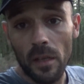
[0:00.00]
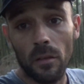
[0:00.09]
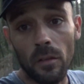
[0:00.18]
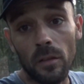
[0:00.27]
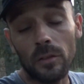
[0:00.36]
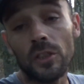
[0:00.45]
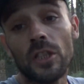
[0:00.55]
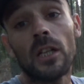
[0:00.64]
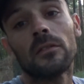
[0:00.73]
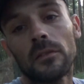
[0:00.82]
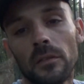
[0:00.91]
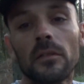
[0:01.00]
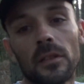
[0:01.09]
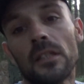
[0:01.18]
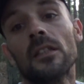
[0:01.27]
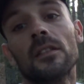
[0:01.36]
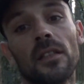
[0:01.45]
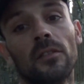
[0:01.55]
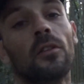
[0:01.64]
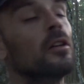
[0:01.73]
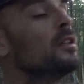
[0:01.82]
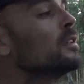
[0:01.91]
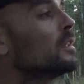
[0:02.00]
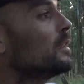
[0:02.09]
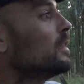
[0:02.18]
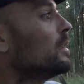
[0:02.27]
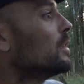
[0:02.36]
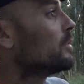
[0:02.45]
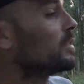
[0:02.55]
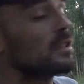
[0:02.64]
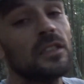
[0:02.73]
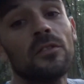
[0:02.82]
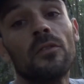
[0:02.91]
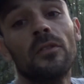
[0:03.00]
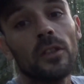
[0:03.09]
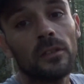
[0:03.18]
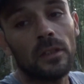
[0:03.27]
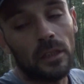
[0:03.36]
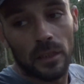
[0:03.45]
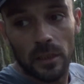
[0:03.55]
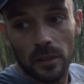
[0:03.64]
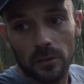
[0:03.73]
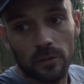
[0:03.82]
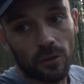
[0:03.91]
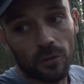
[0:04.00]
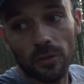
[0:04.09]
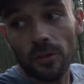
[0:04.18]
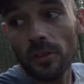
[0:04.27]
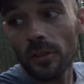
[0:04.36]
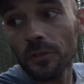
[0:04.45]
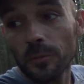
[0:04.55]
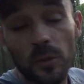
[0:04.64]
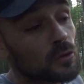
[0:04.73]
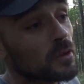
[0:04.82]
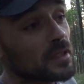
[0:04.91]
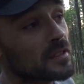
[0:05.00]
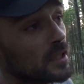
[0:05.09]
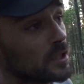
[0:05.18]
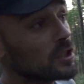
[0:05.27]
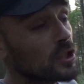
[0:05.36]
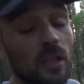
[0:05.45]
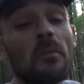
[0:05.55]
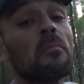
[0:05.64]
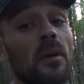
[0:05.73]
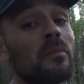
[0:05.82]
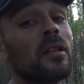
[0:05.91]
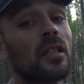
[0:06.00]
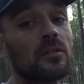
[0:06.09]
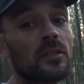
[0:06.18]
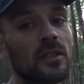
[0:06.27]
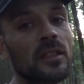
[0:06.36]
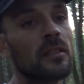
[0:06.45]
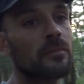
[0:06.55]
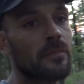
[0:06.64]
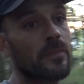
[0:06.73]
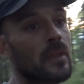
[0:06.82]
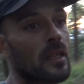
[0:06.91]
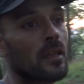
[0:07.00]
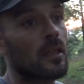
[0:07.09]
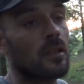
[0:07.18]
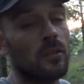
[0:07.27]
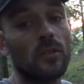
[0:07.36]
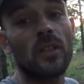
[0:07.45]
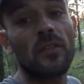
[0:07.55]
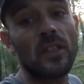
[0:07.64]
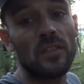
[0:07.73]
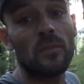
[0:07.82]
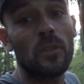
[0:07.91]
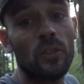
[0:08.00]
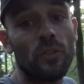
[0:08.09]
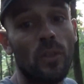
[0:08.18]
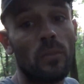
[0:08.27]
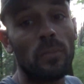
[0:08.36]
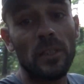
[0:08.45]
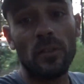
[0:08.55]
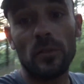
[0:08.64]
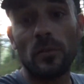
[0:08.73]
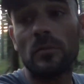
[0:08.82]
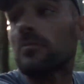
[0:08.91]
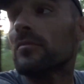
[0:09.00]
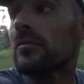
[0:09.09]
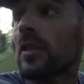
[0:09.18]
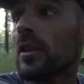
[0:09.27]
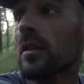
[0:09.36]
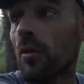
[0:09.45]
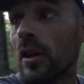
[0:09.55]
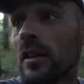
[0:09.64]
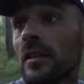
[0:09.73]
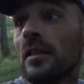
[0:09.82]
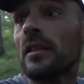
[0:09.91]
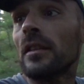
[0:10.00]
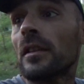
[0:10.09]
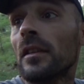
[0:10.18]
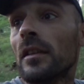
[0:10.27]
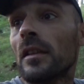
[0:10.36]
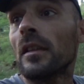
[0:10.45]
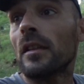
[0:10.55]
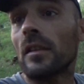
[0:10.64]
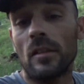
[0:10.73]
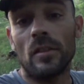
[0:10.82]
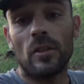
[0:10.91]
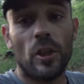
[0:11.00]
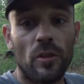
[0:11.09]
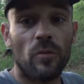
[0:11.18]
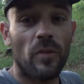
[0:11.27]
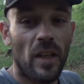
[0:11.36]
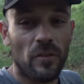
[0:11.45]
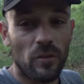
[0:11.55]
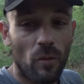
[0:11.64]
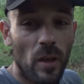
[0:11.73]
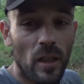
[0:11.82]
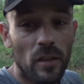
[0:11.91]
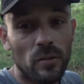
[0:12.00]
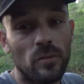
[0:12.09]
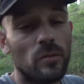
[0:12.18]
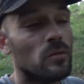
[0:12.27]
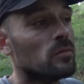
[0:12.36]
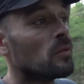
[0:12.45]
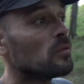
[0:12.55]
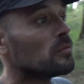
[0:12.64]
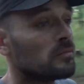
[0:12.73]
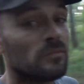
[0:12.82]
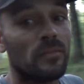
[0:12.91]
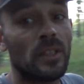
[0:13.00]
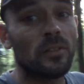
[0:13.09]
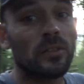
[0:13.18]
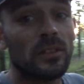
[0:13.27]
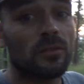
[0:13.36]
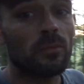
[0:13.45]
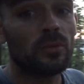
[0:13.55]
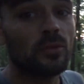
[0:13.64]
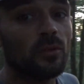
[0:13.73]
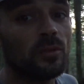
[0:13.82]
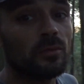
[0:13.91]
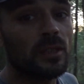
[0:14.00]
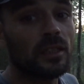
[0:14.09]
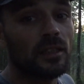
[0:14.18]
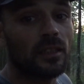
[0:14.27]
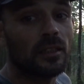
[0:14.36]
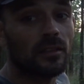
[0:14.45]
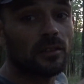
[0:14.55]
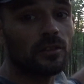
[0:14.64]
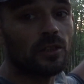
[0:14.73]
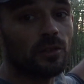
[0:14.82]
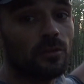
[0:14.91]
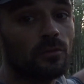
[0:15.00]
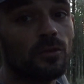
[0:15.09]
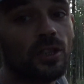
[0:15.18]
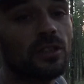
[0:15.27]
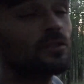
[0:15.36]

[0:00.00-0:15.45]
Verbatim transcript: Euh, déjà, c'est 7h, hein. enfin 19h. Donc euh, je me suis installé, j'ai quand même pas mal avancé. Donc effectivement, je suis en plein dans, dans les bois. Euh, j'ai trouvé un endroit où, bon, maintenant on n'y voit plus trop, mais j'ai eu le coucher de